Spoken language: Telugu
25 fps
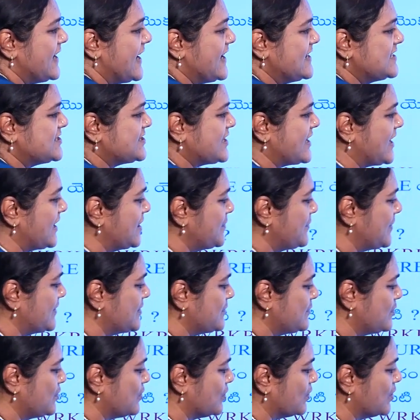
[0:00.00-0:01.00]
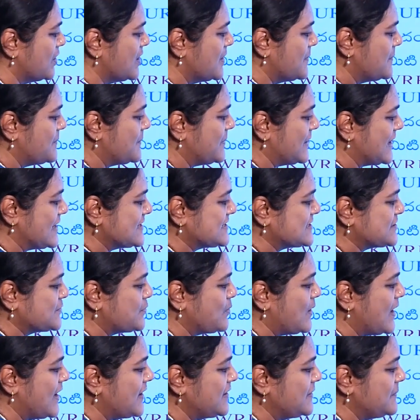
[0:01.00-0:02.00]
ఏం చేయాలి మనము ప్లస్
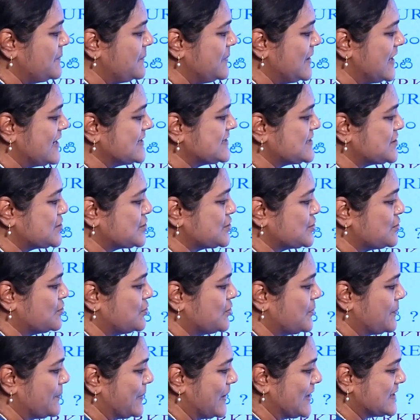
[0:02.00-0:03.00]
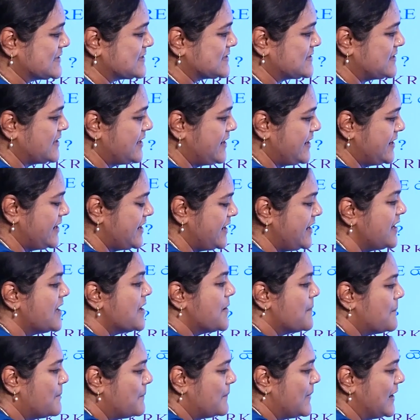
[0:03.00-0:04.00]
వన్ ప్లస్ టూ ప్లస్ త్రీ
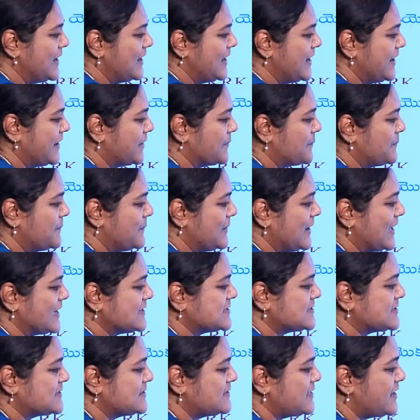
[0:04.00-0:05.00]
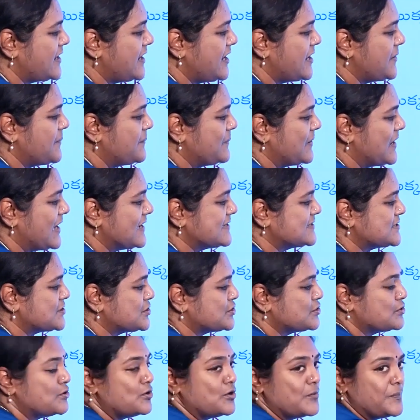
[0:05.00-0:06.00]
మళ్ళీ ప్లస్ త్రీ ప్లస్
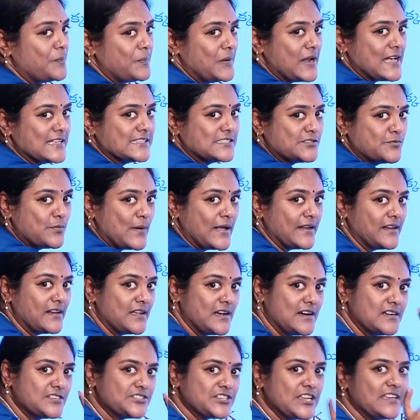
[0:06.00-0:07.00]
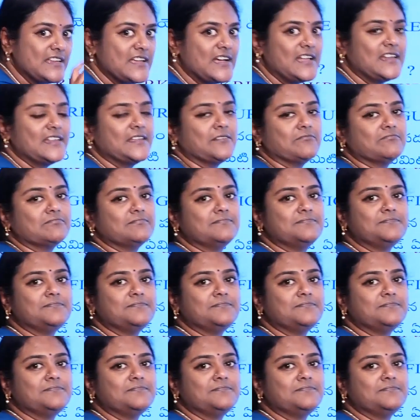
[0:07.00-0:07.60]
టూ ప్లస్ వన్గా చేయాలి